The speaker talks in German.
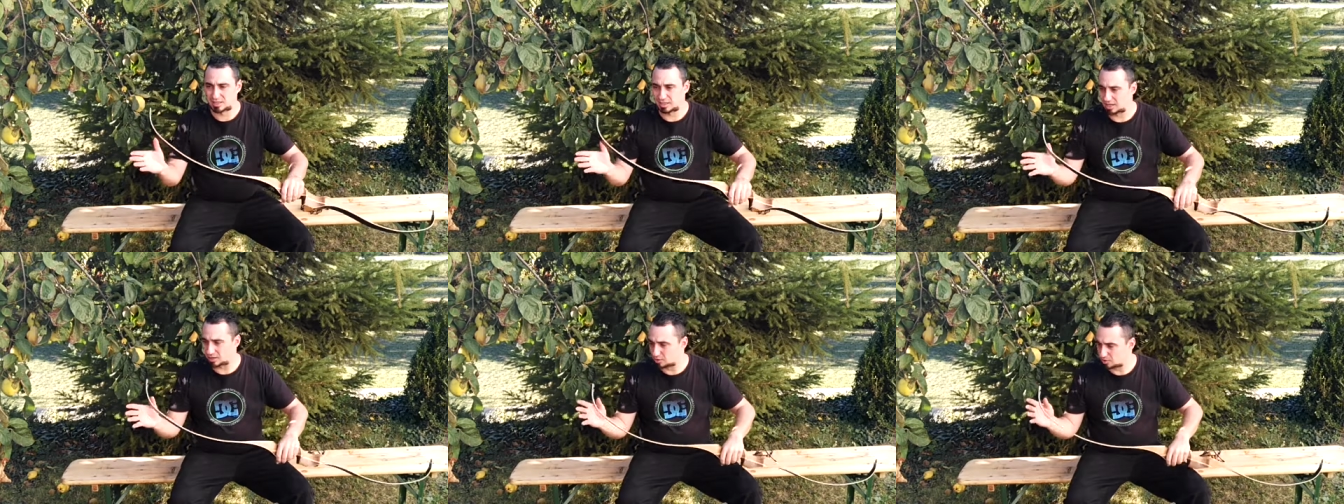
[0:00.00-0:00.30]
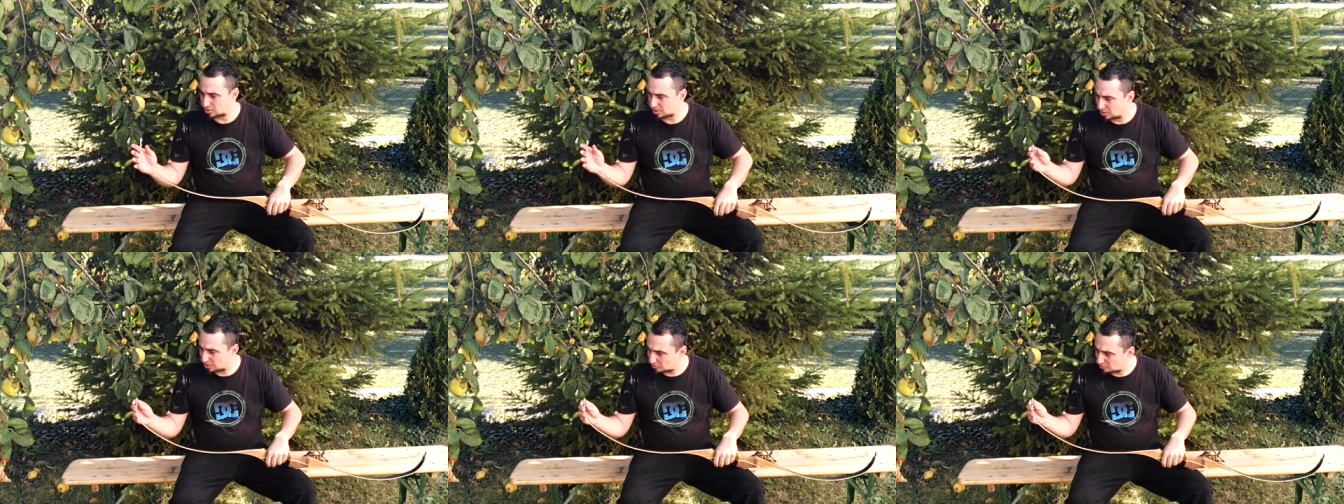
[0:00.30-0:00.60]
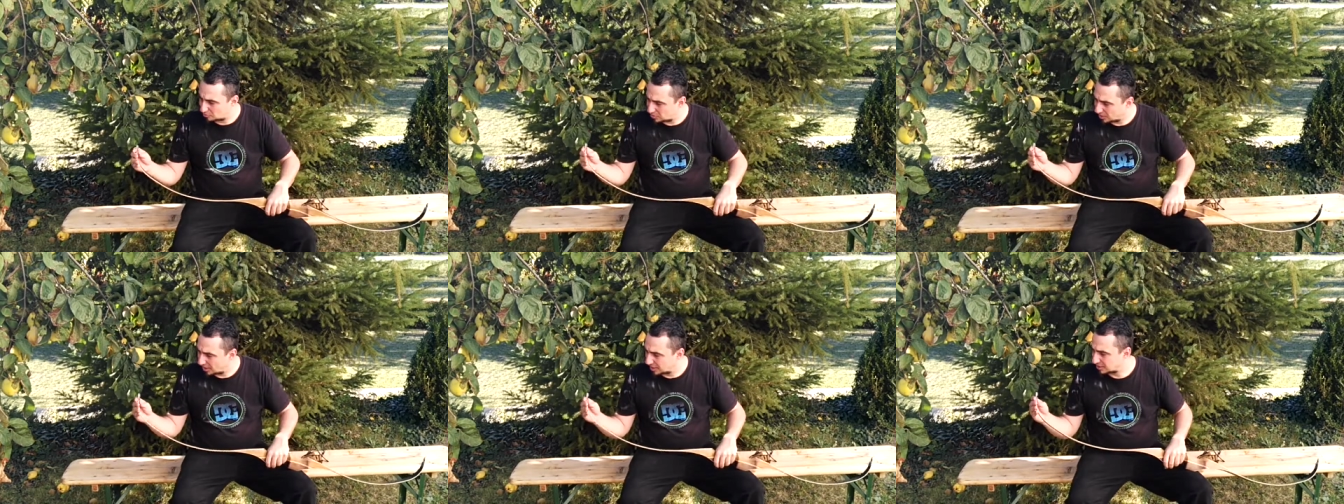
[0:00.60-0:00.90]
Auch
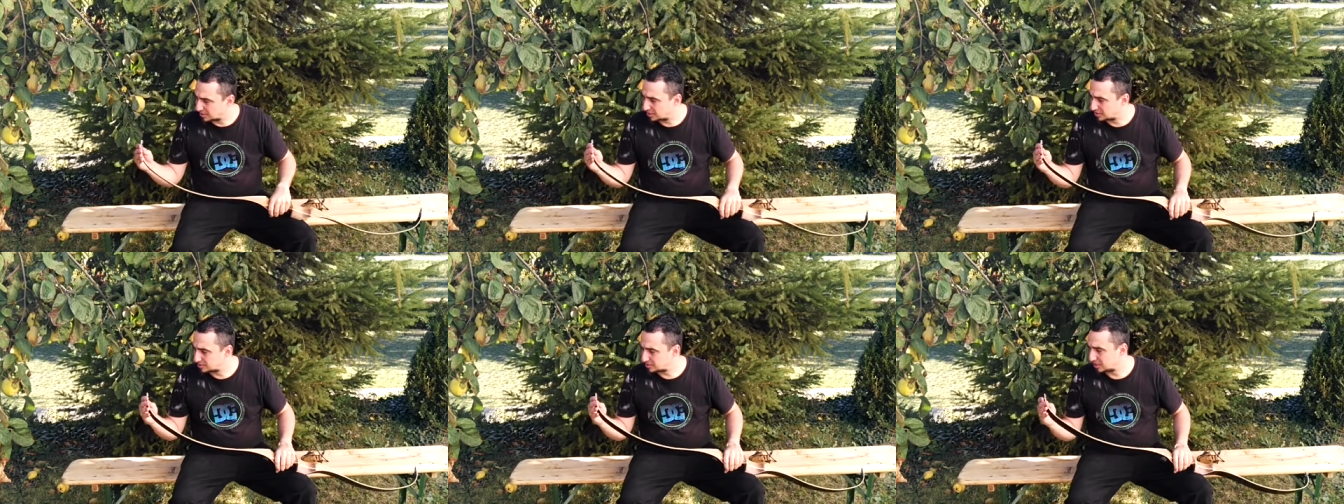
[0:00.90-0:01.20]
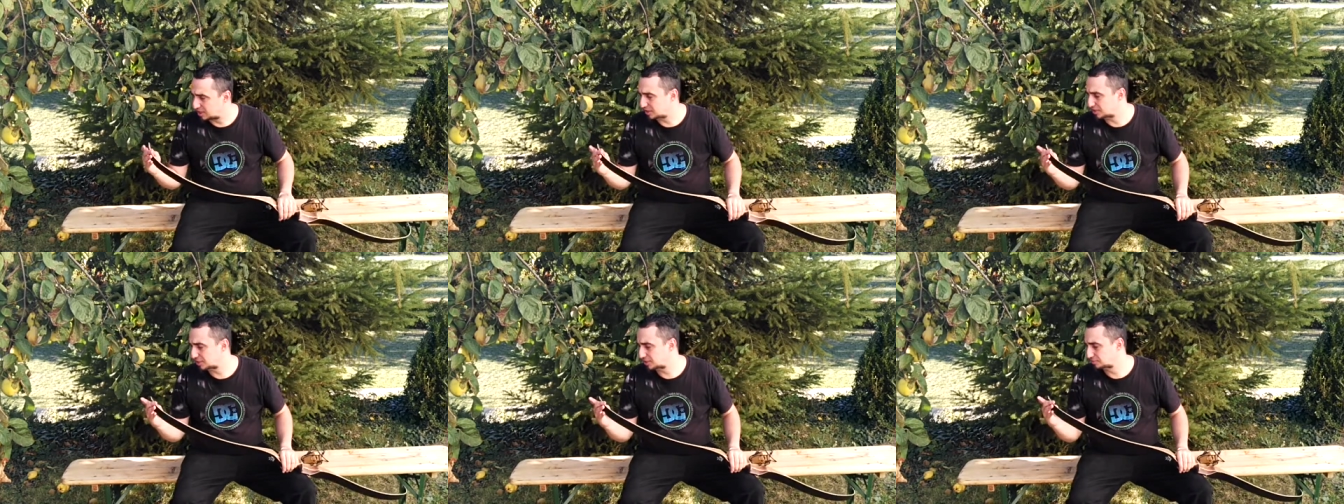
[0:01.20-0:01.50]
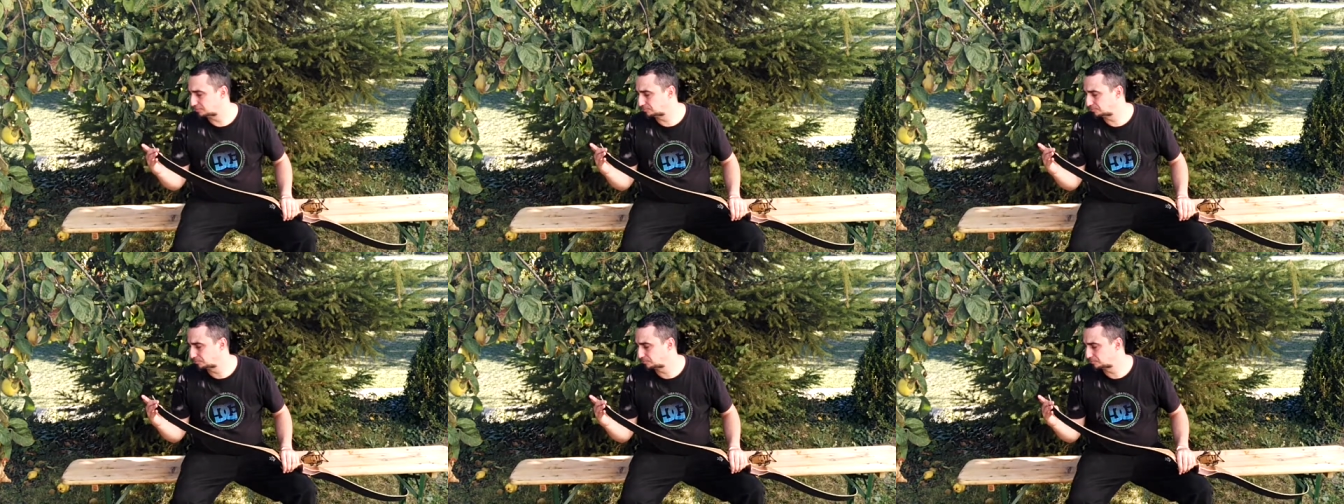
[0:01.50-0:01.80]
auf der anderen Seite,
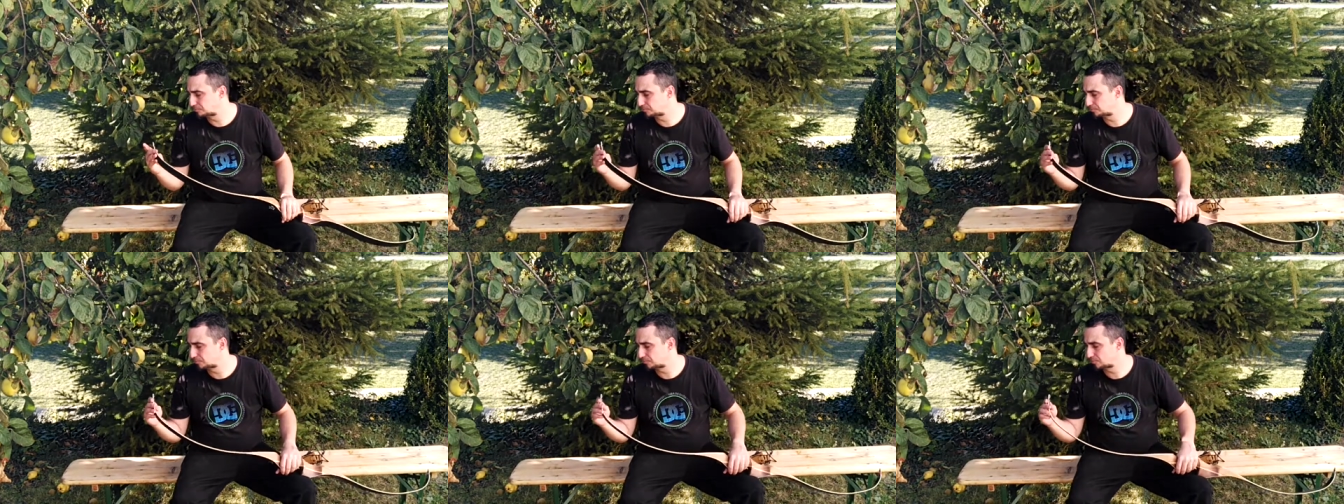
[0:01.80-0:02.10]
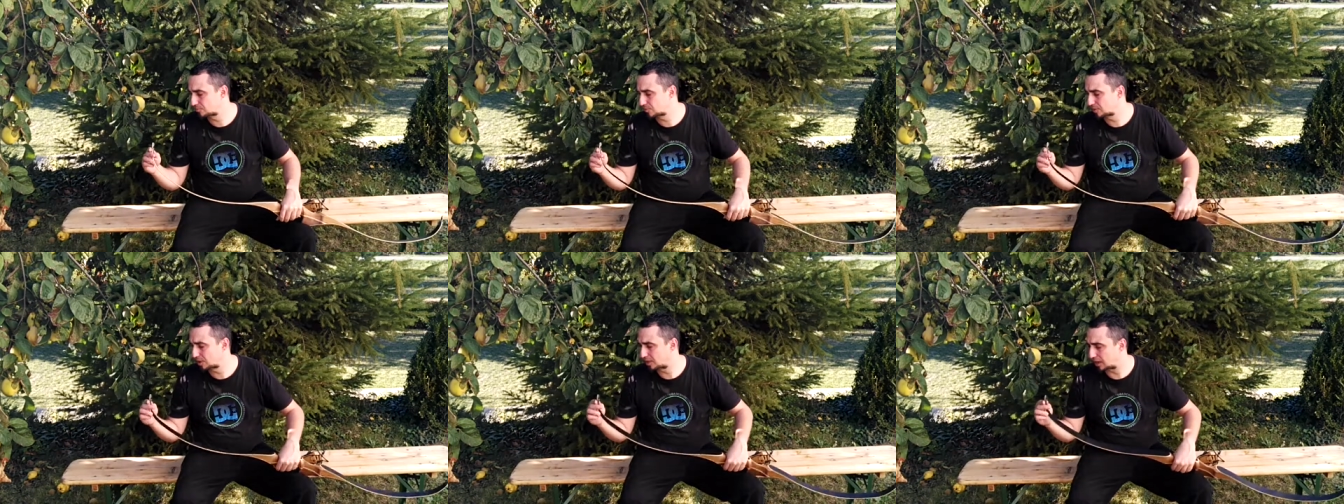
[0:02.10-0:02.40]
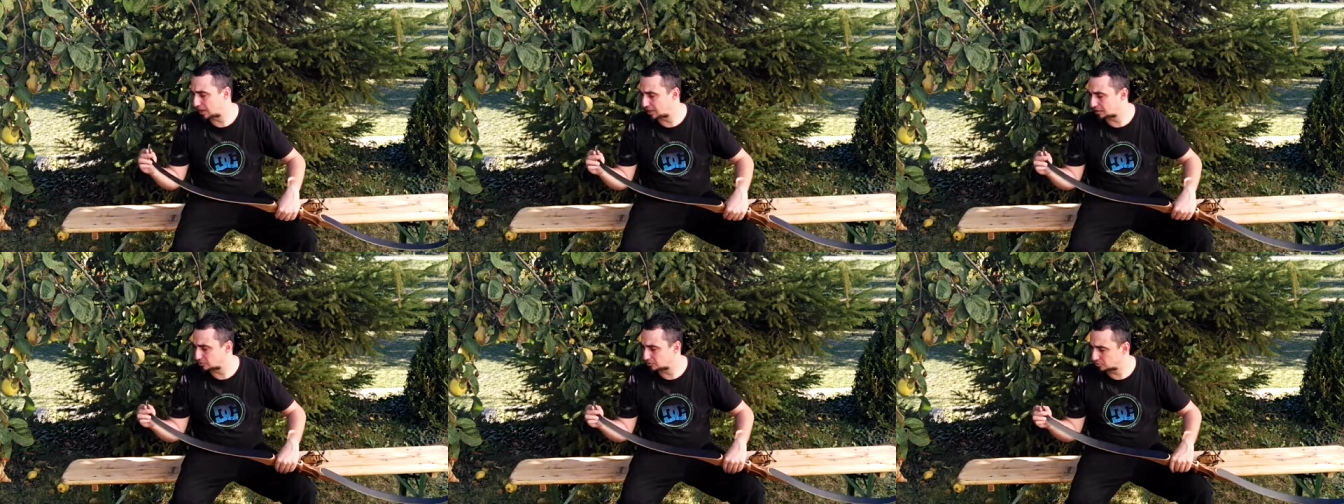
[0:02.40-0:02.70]

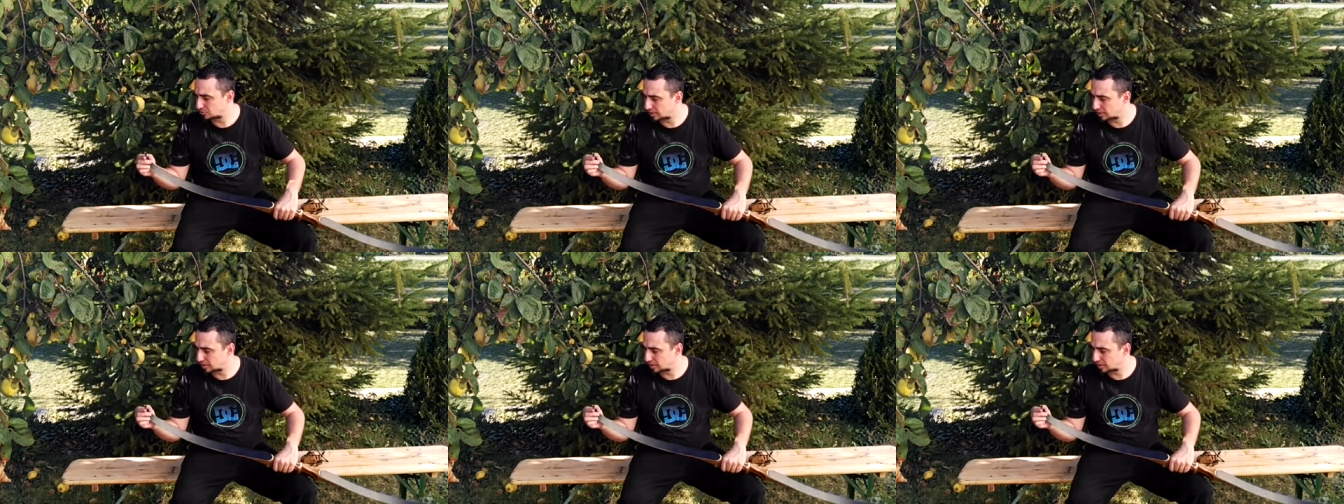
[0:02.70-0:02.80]
also